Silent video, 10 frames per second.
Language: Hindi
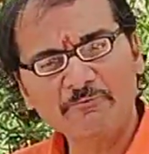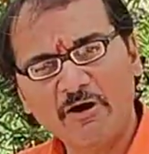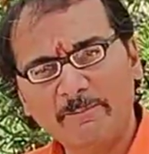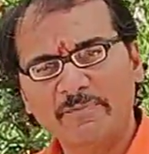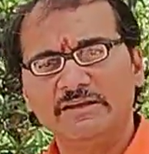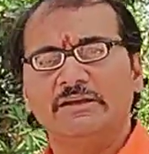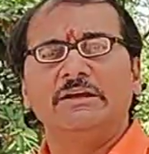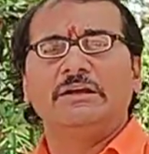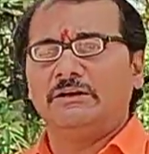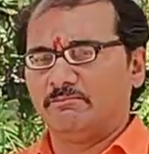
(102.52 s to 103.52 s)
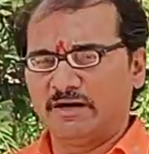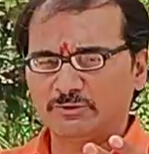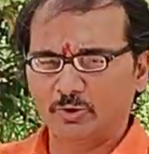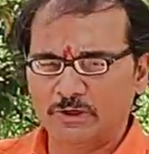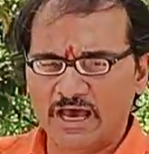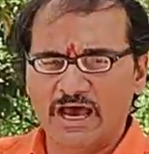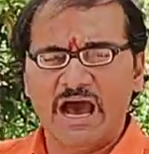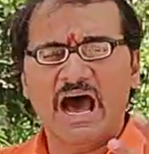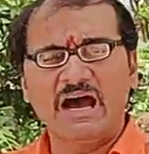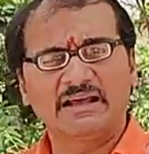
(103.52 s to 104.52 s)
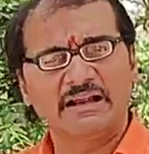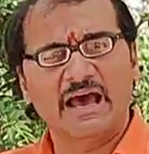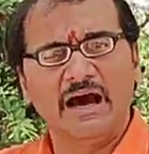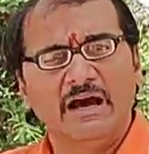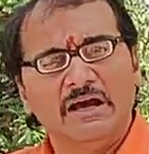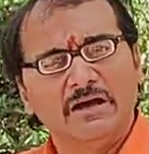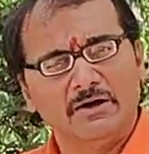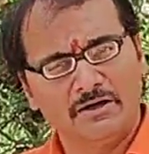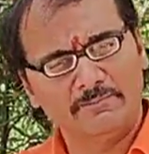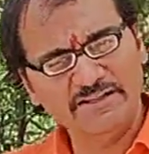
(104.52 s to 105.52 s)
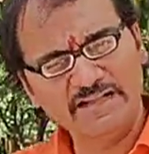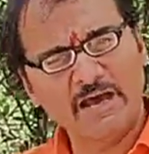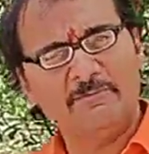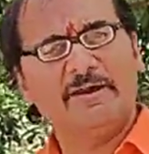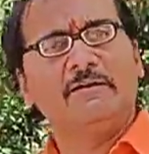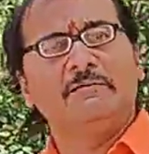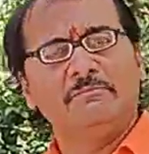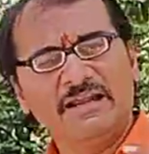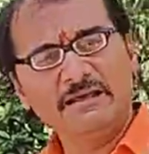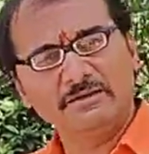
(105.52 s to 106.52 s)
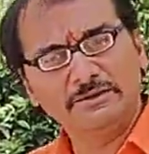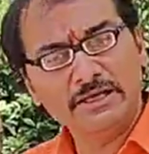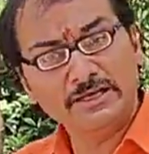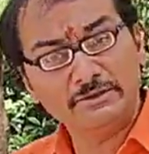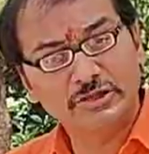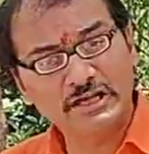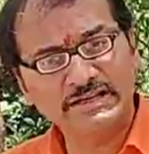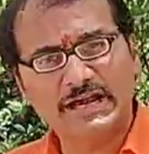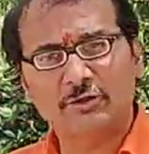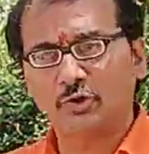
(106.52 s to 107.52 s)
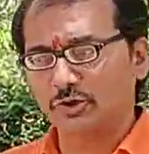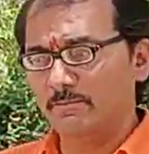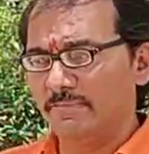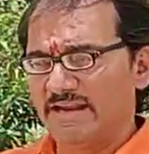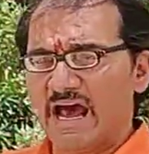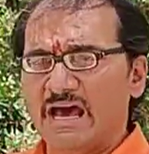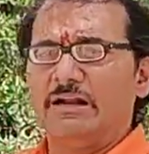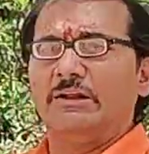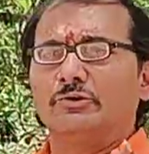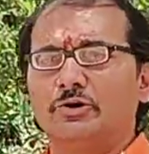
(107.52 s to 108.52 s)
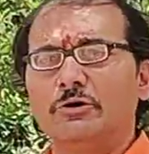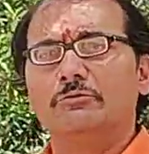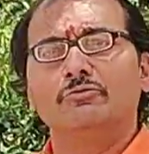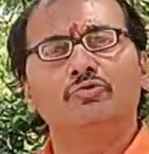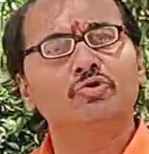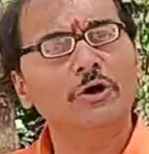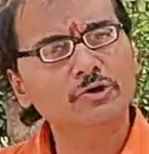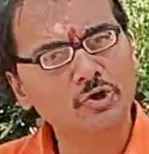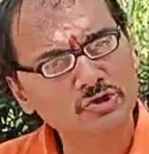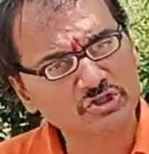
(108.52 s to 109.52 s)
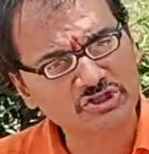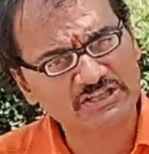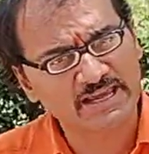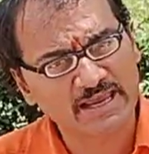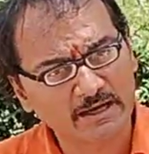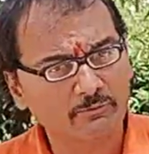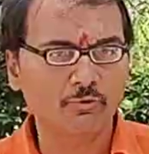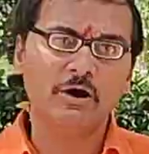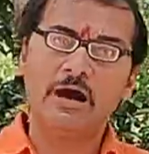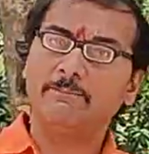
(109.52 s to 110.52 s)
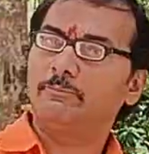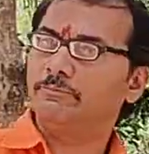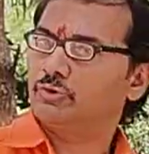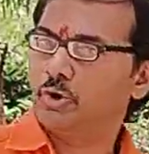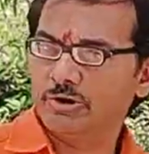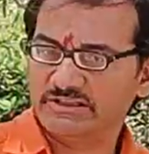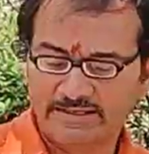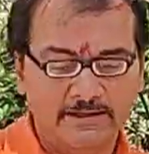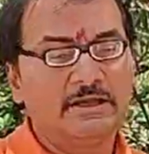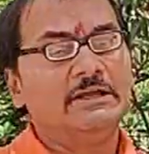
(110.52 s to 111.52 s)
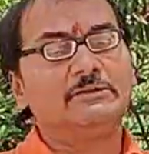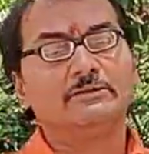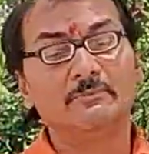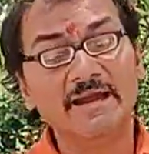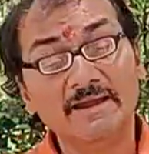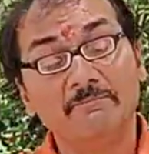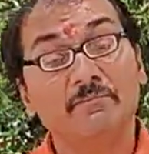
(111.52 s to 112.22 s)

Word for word: वापी मथुरा आगरा वृंदावन मतलब ये दिल्ली का कुतुब मीनार तो वो जो चीज़ें हैं वो आप छोड़ दें तो मैं